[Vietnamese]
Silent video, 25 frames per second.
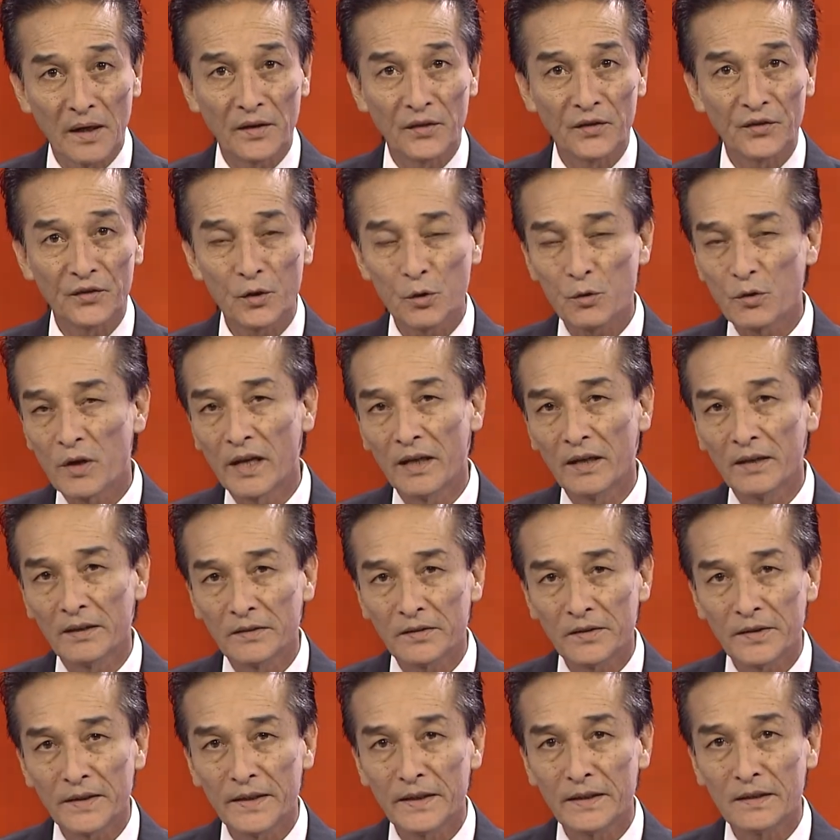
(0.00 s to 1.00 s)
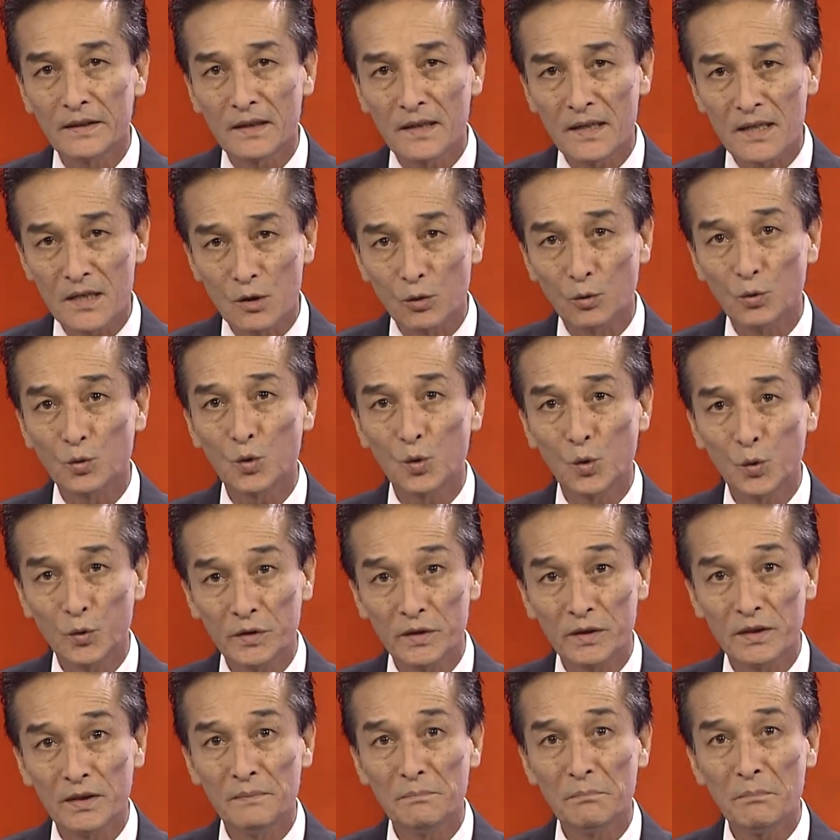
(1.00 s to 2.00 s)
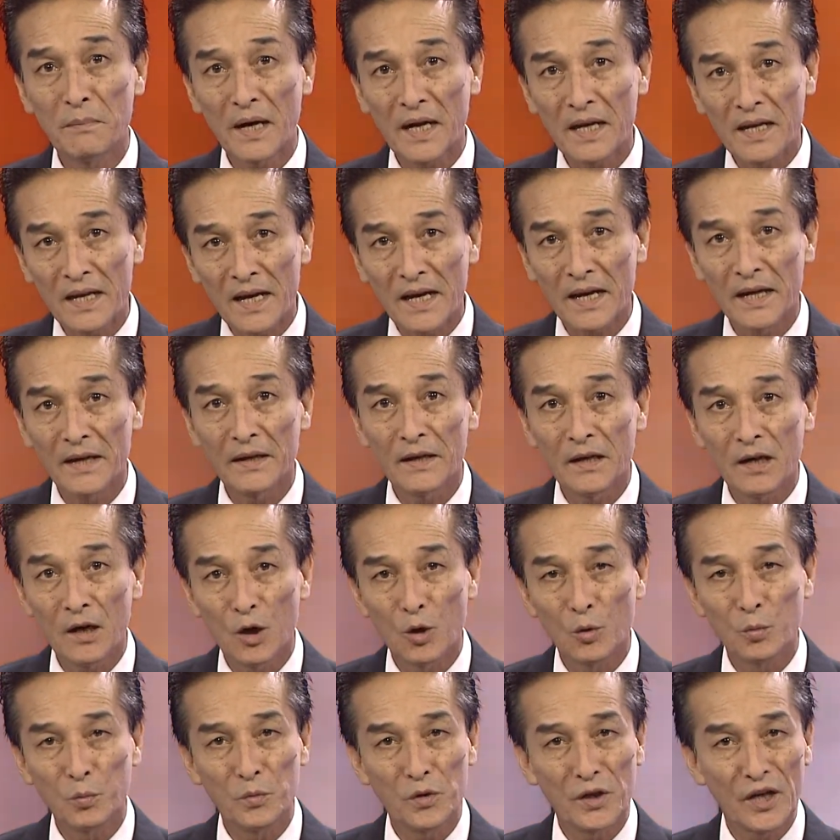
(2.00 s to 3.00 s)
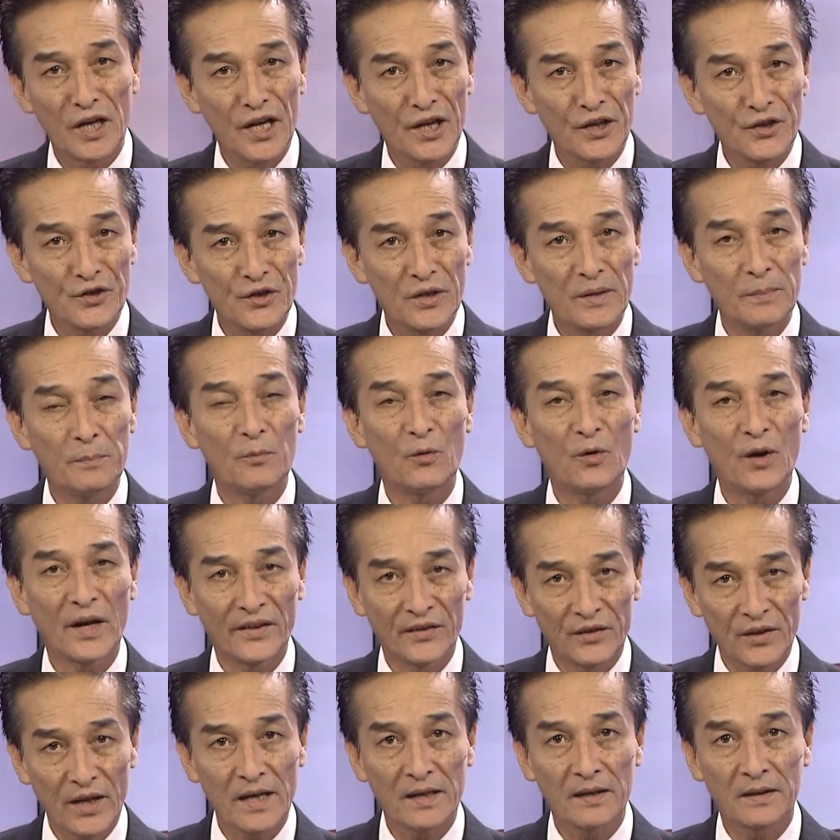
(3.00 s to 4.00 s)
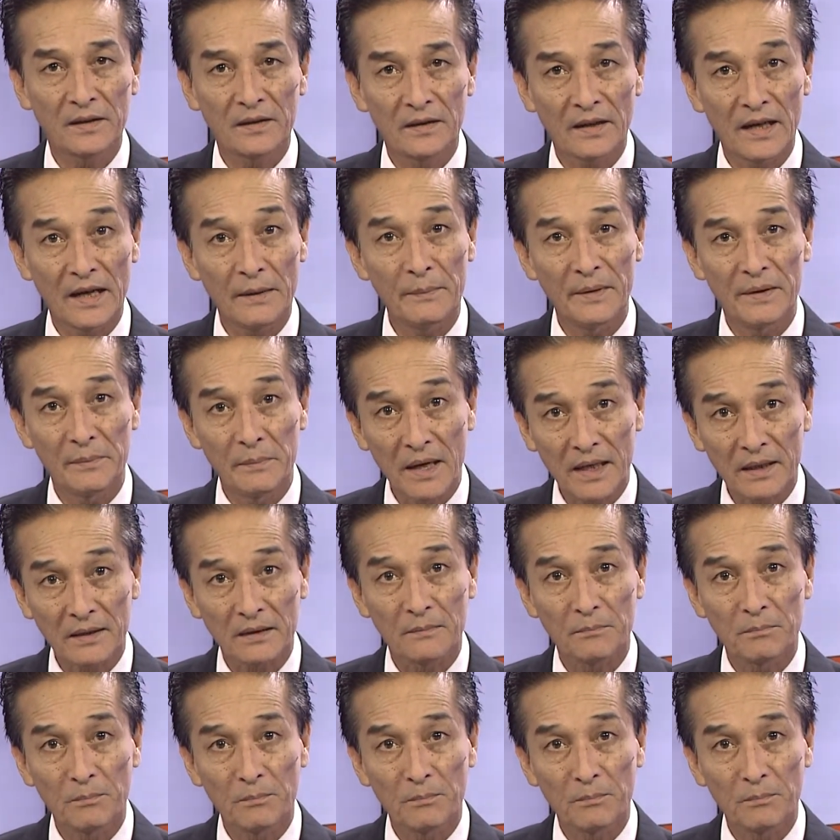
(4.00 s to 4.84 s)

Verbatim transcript: Sau đây là tin cựu Thủ tướng Mã Lai, ông Najib Razak đã bị bắt.